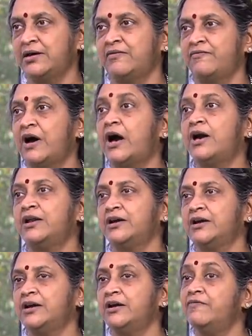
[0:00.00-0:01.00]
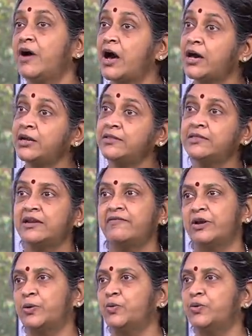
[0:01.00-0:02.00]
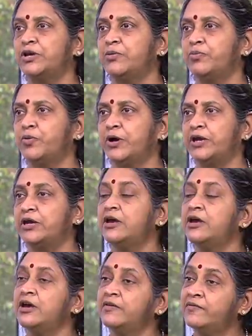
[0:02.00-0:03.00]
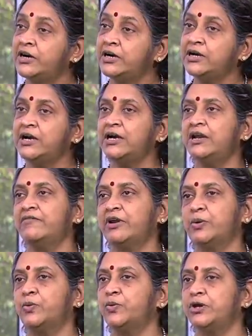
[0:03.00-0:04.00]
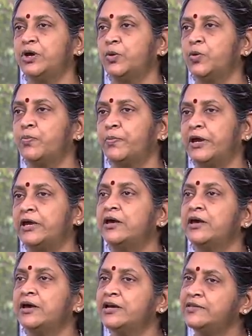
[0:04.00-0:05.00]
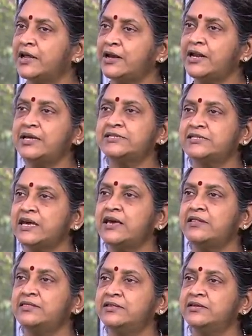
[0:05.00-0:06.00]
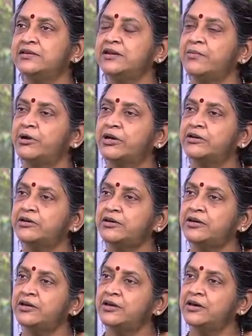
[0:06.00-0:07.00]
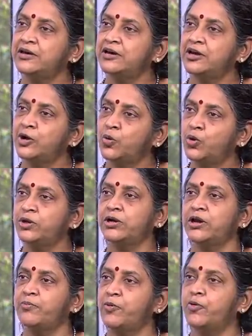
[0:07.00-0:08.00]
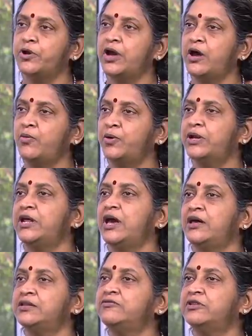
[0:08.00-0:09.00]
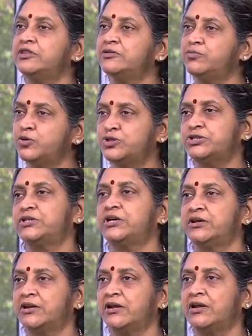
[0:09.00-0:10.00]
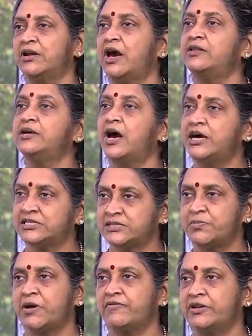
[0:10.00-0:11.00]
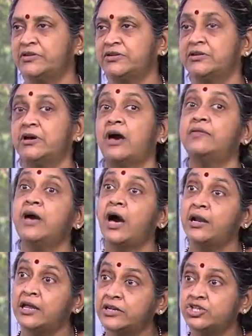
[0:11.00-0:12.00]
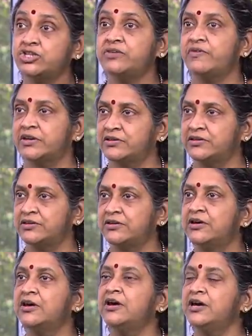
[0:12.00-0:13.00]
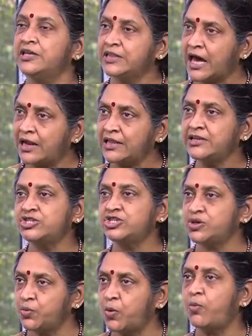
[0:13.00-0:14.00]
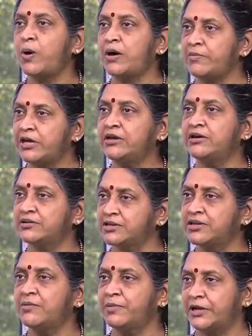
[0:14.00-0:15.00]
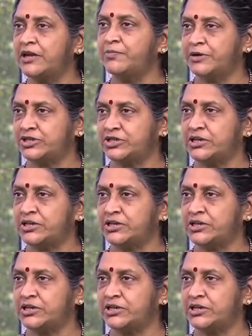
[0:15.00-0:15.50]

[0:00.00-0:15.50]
வாகனங்கள் வாகனத்தில் வரக்கூடிய புகை வீடுகளில் வரக்கூடிய குப்பை இதெல்லாம் சேர்ந்து நமக்கு குளிரில் போனால் உடனே அது வந்து மூச்சு திணறல் அது ஆஸ்மா வருது அது அலர்ஜி வருது இந்த அலர்ஜி ஒவ்வாமைங்கிறது தான் பெரிய பிரச்சனை